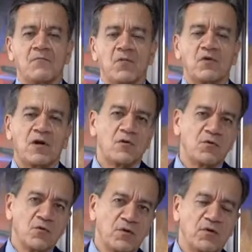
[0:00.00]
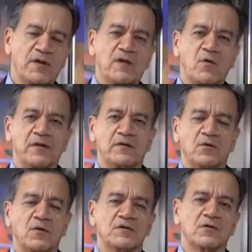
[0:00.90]
Bueno, ha concluido el
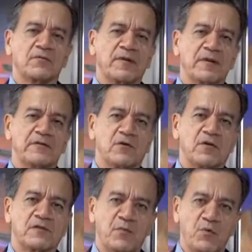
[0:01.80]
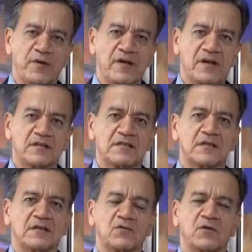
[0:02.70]
encuentro con el señor ministro de Obras
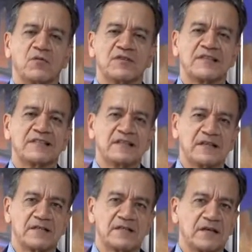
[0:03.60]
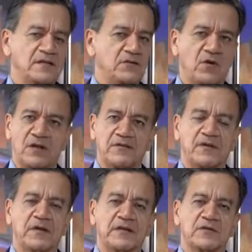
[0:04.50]
Públicas. Eh, tuvimos asistencia de todas las
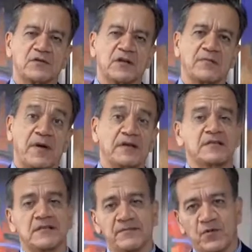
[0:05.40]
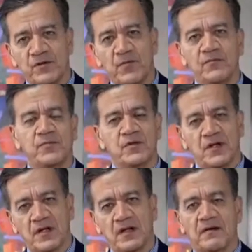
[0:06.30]
federaciones del país, excepto Limón,
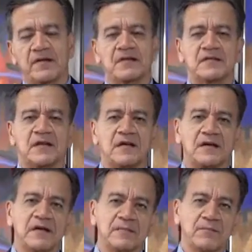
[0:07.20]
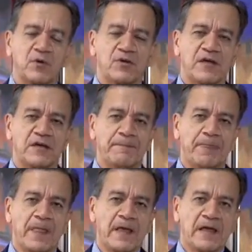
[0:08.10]
porque la vía está bloqueada.
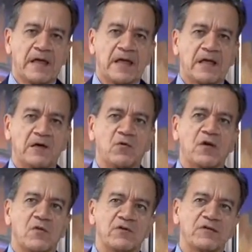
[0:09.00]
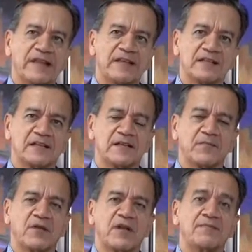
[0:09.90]
Eh, un encuentro interesante
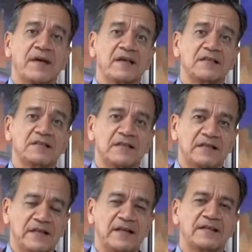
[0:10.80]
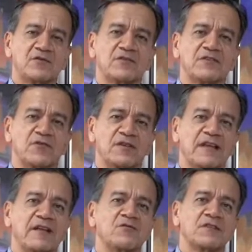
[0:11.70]
porque el país tiene las condiciones
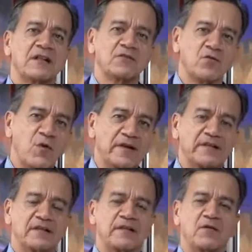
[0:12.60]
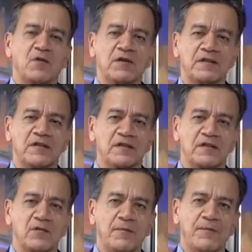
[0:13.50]
de dar un salto cualitativo y
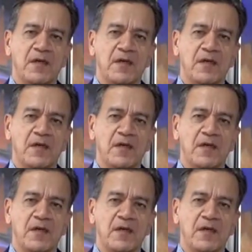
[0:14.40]
cuantitativo.